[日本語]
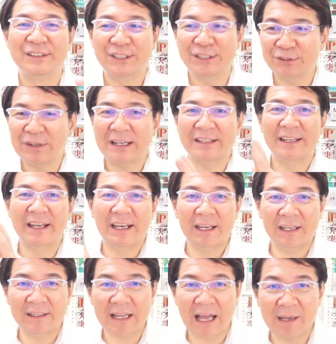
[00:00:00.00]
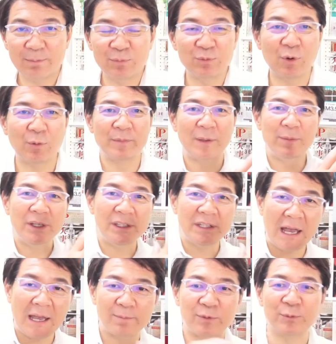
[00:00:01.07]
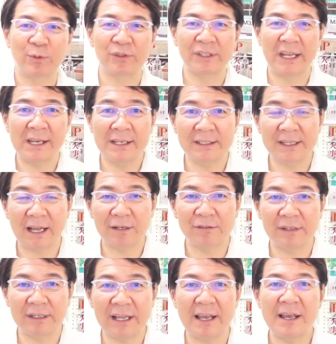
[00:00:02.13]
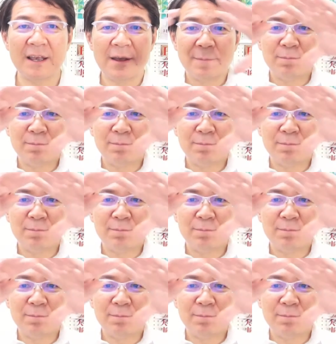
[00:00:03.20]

実は低タイプも耳タイプもできた上で、